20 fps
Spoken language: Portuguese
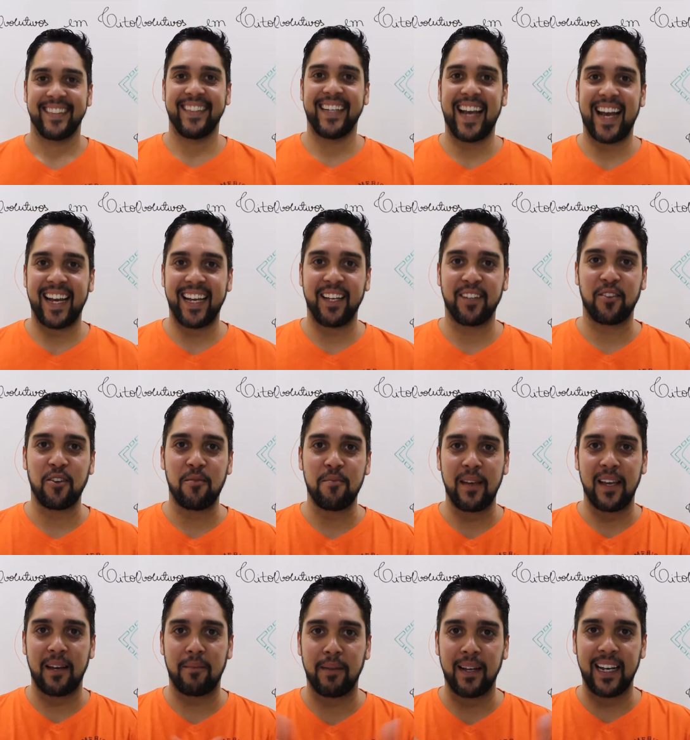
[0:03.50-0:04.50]
E aí,
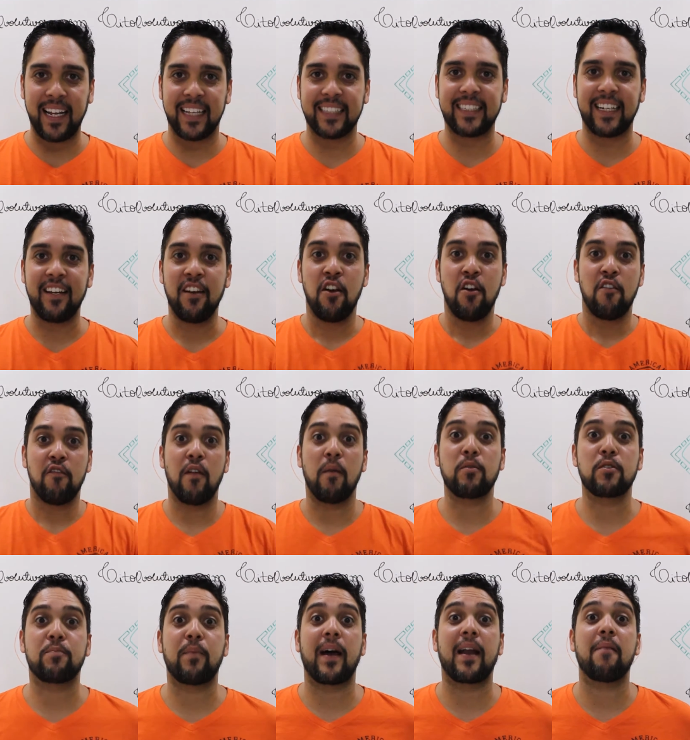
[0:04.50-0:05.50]
turminha, beleza?
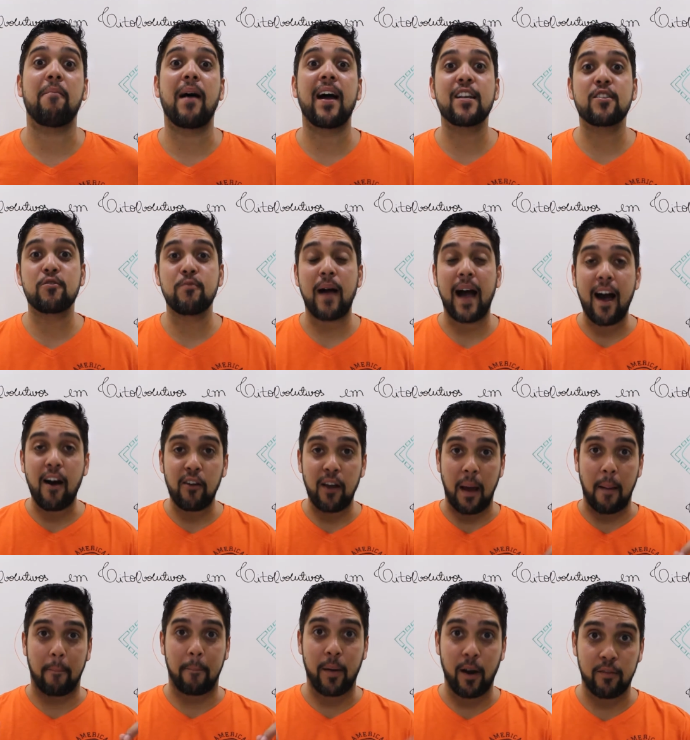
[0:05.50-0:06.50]
Vamos para mais uma
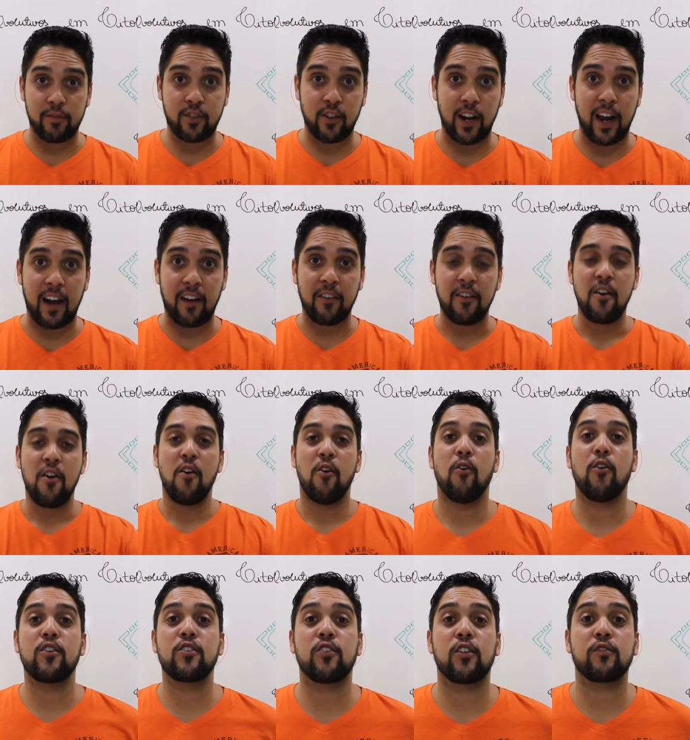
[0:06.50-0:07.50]
aula profissional.
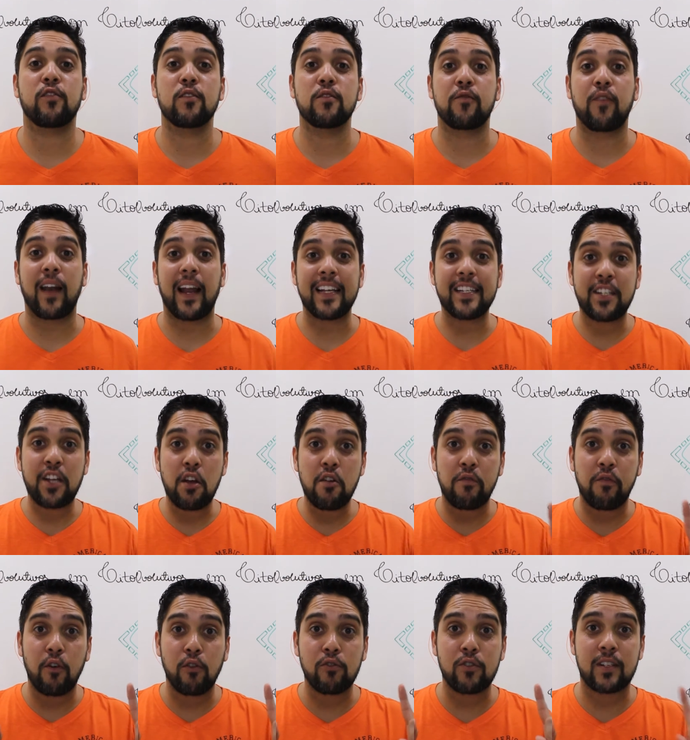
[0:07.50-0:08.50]
Hoje nós vamos falar de
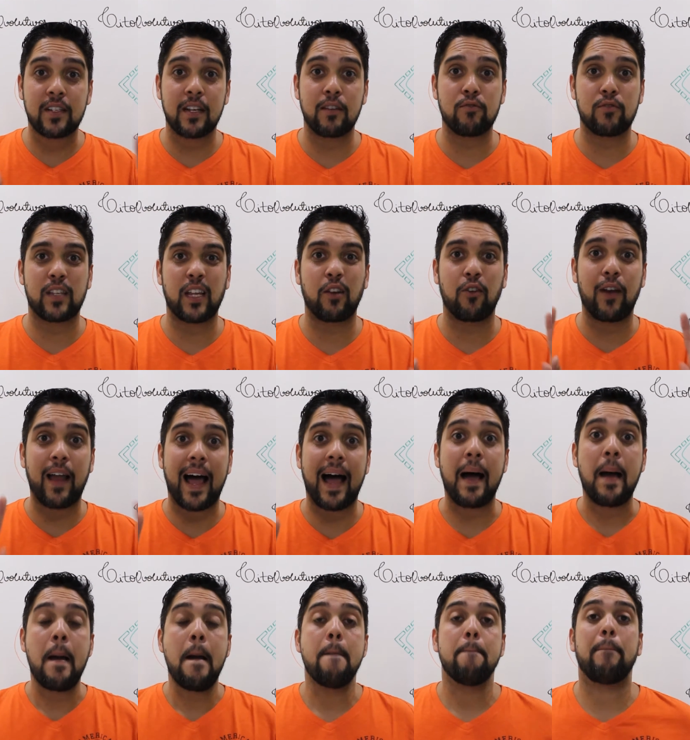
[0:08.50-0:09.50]
evolução
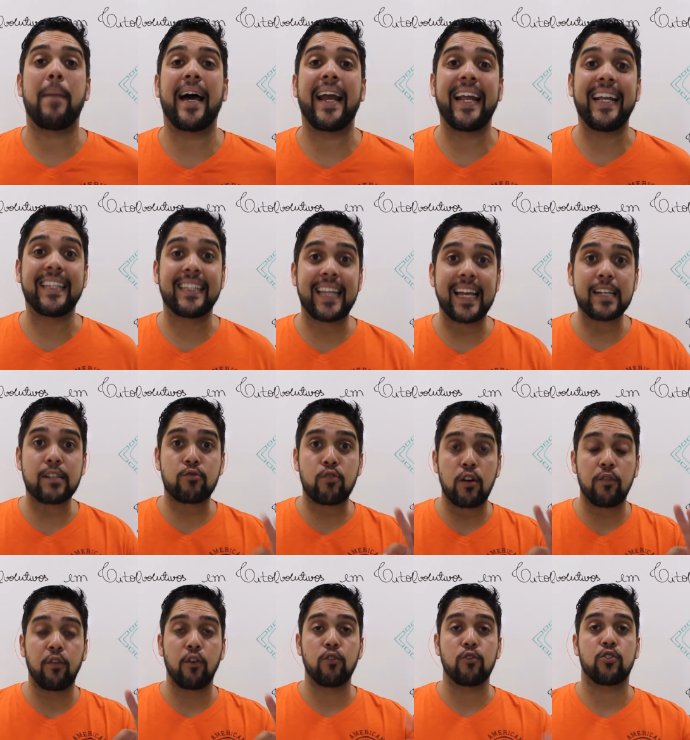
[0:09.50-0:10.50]
celular, parentesco
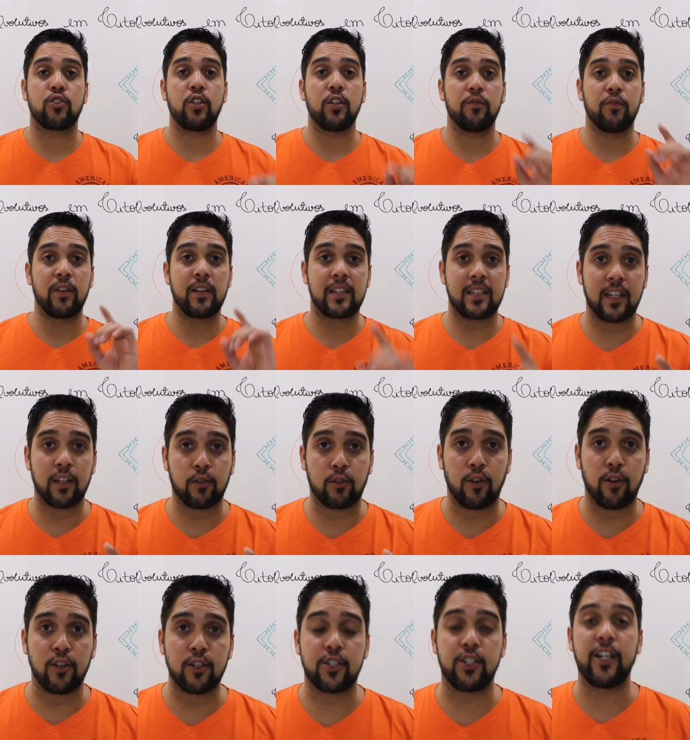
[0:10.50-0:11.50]
evolutivo em
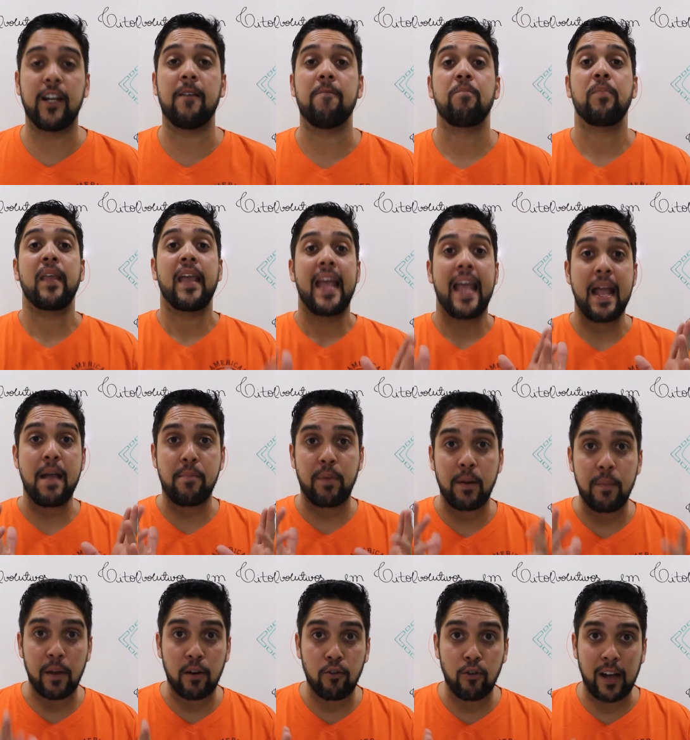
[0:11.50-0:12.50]
citologia. Em
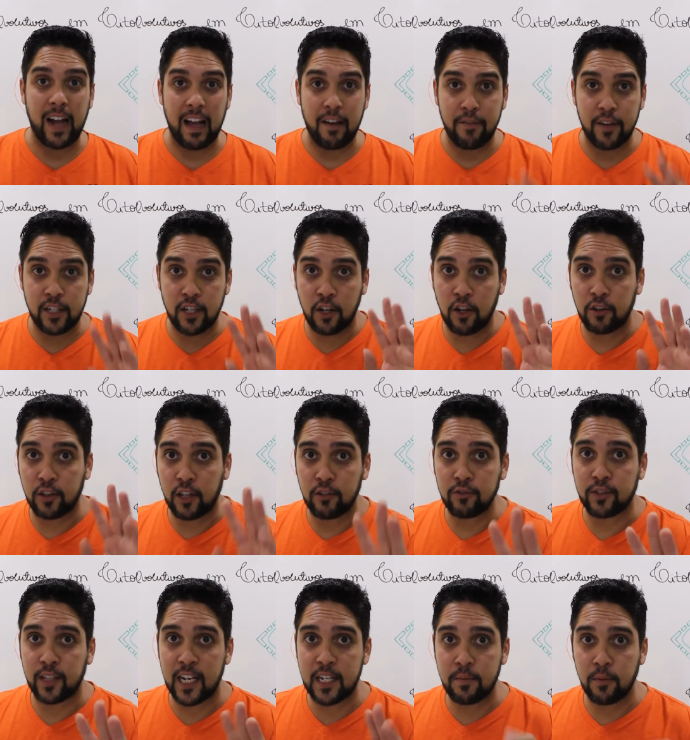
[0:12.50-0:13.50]
primeiro lugar, veja que eu tenho
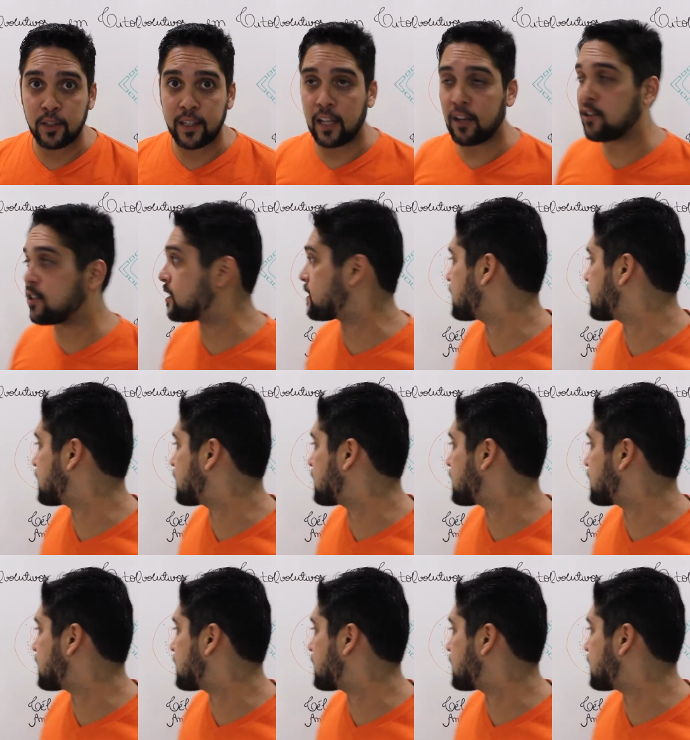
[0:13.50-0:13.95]
três modelos de